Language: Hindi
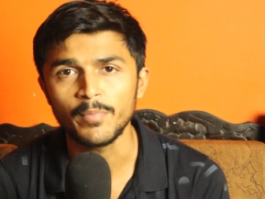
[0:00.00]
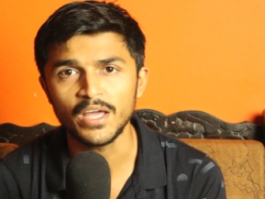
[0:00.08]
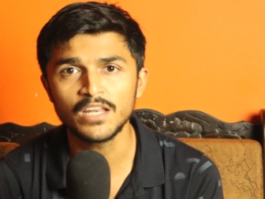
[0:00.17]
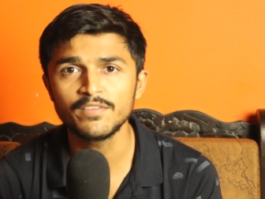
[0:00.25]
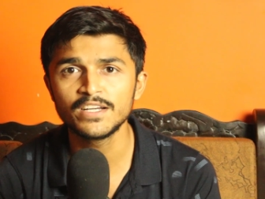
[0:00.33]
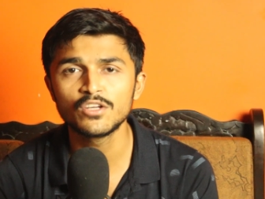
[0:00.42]

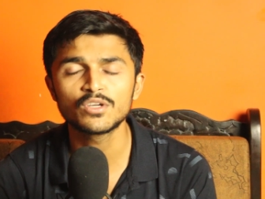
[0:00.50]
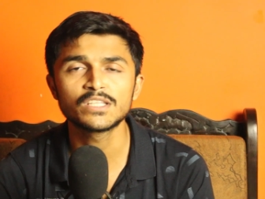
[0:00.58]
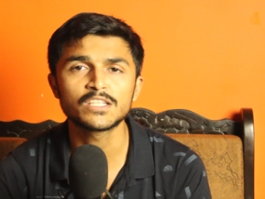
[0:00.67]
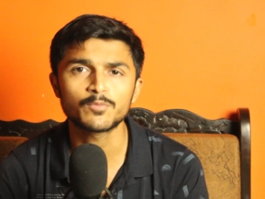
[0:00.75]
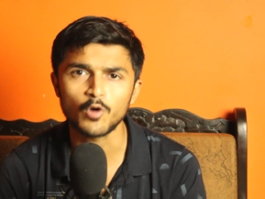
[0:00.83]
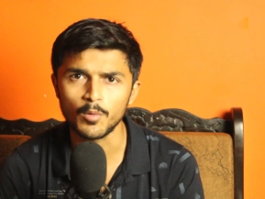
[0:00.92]
पहली वीडियो के
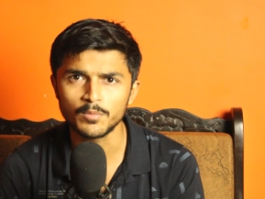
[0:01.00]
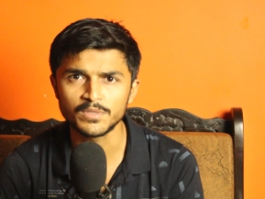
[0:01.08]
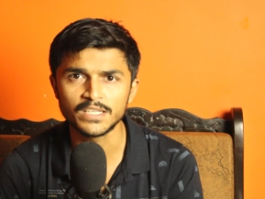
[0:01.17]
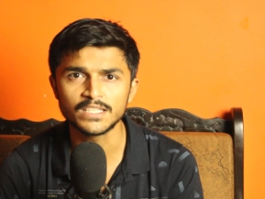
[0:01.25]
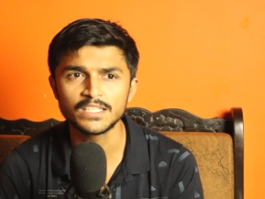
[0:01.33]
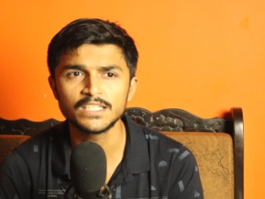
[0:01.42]
अंदर प्रॉब्लम
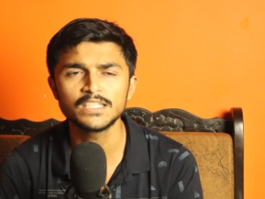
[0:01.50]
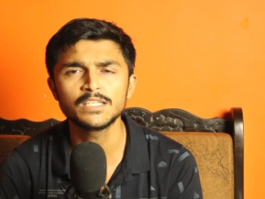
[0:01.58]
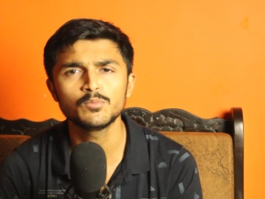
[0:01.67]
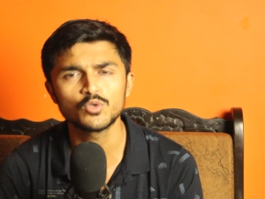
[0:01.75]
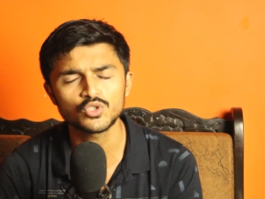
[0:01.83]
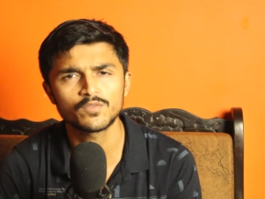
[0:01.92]
ये थी
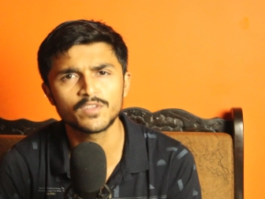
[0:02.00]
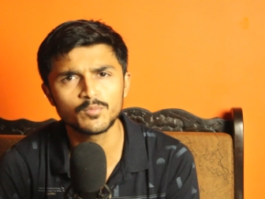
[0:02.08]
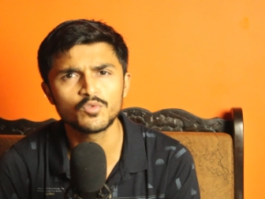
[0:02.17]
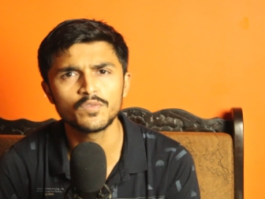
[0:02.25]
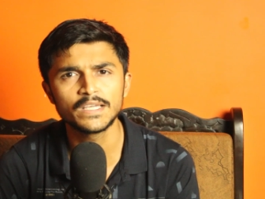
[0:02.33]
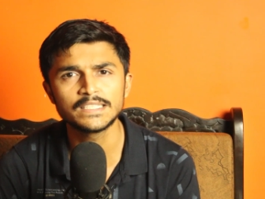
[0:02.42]
कि मोस्ट ऑफ द
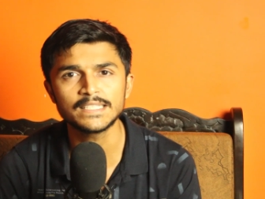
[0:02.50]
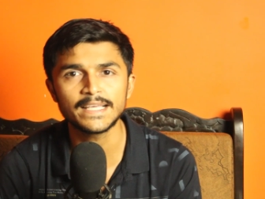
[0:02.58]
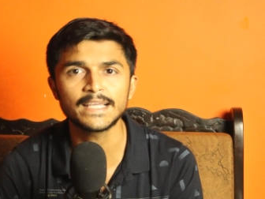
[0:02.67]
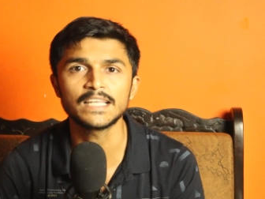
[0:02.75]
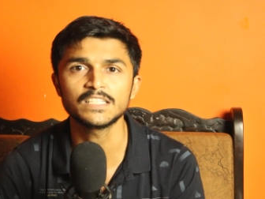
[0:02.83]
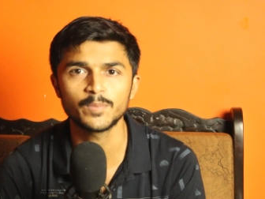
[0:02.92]
मूवीज़
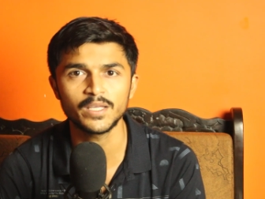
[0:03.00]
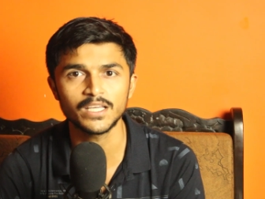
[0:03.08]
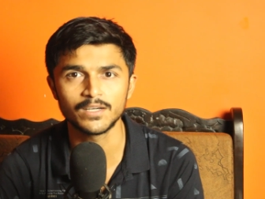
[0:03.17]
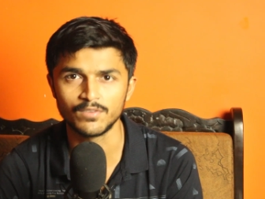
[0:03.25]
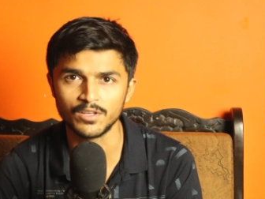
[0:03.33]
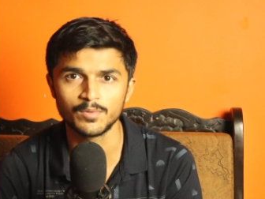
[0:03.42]
इंग्लिश में ही
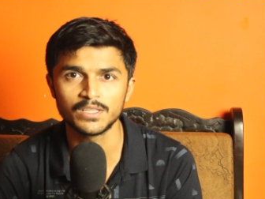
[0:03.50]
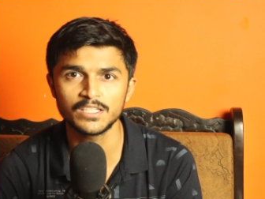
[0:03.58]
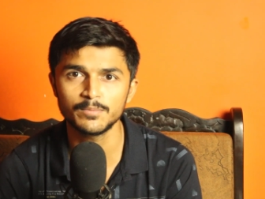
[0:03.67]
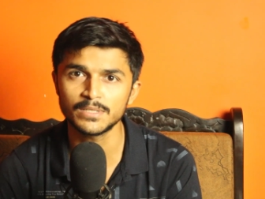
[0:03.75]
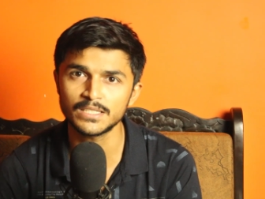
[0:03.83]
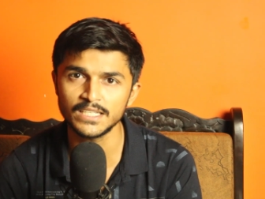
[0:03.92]
अवेलेबल
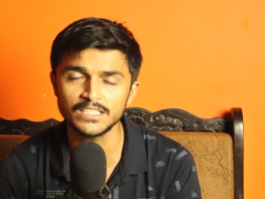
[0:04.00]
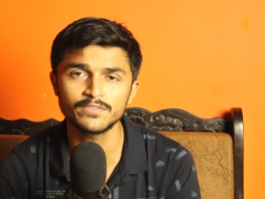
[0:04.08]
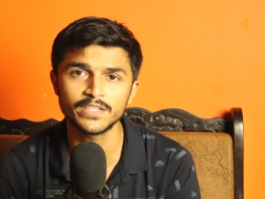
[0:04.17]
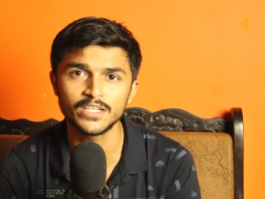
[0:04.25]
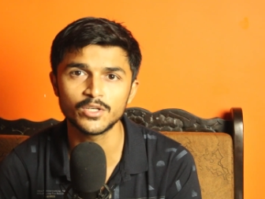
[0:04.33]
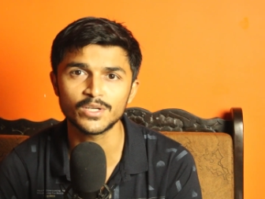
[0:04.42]
थी बट इस
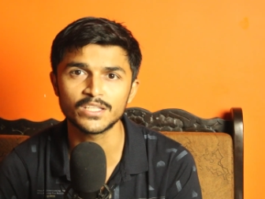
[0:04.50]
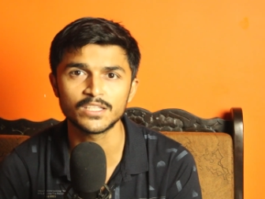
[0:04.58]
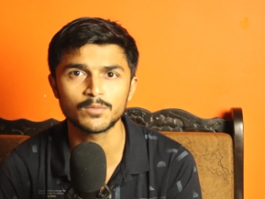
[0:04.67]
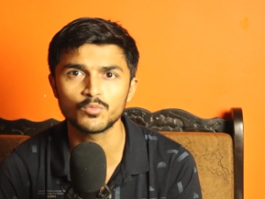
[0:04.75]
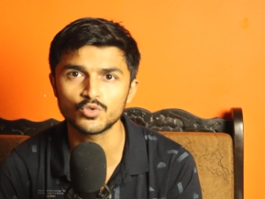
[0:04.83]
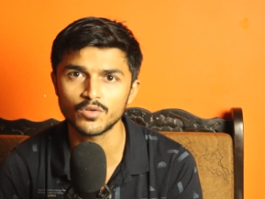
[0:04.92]
वीडियो के
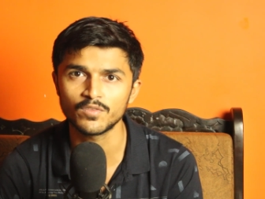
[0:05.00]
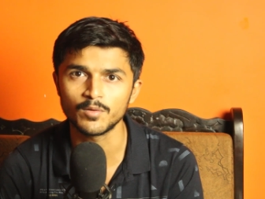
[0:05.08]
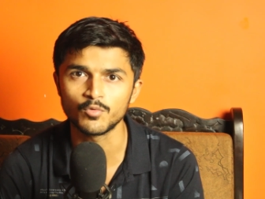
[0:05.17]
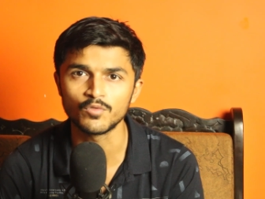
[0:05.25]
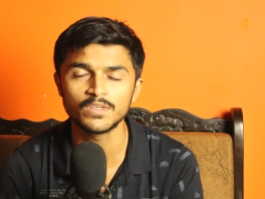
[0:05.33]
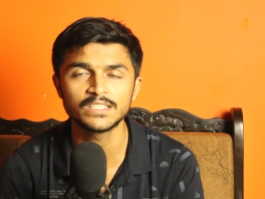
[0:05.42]
अंदर मोस्ट ऑफ
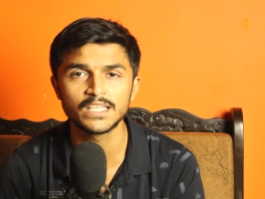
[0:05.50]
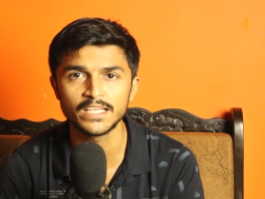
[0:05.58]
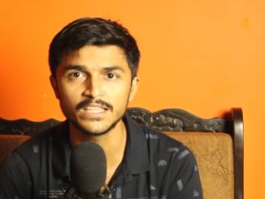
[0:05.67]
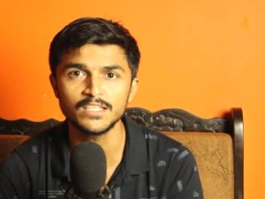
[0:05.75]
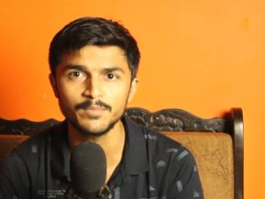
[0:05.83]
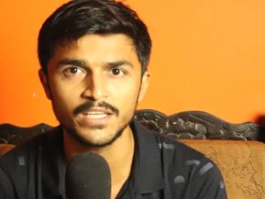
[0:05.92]
द मूवीज़
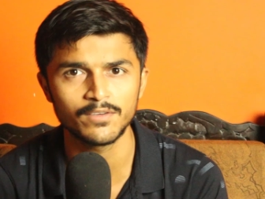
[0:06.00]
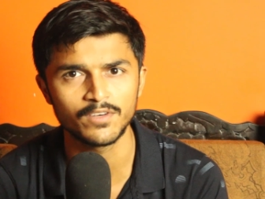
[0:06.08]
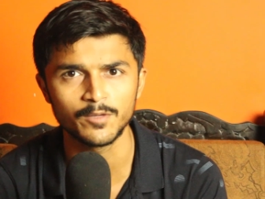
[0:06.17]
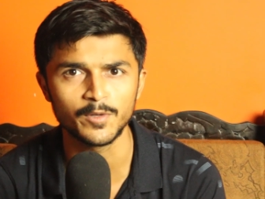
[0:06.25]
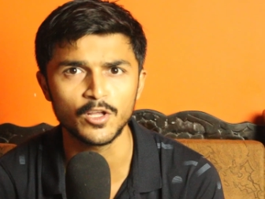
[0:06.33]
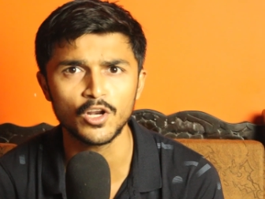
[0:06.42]
हिंदी में ही
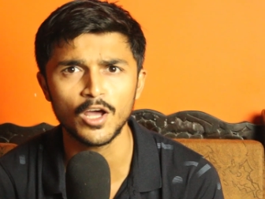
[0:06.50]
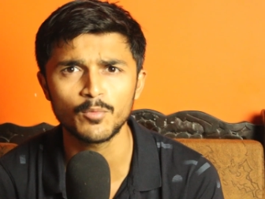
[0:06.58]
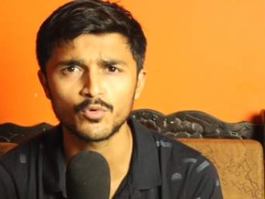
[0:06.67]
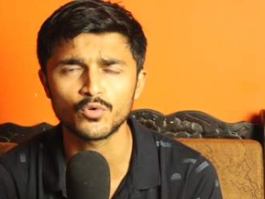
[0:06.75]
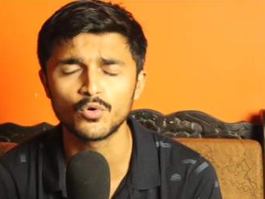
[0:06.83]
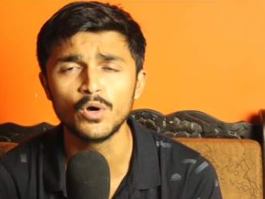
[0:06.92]
अवेलेबल हैं और
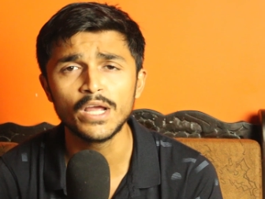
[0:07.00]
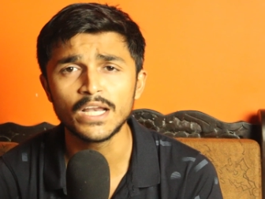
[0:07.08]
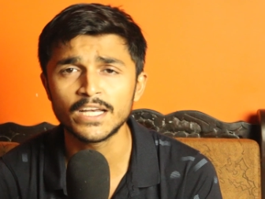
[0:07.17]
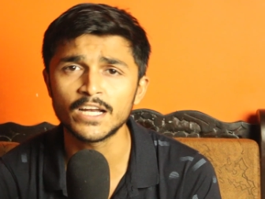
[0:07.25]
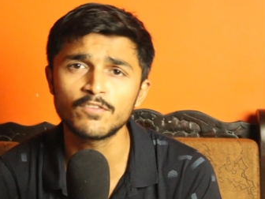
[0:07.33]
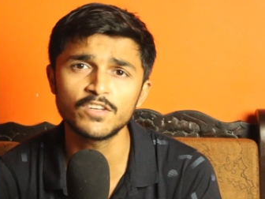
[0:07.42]
आप उनको
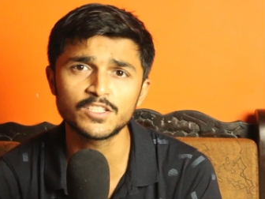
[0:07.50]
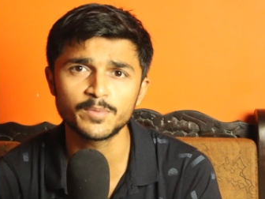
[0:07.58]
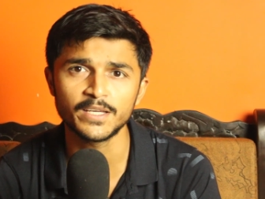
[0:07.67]
नेटफ्लिक्स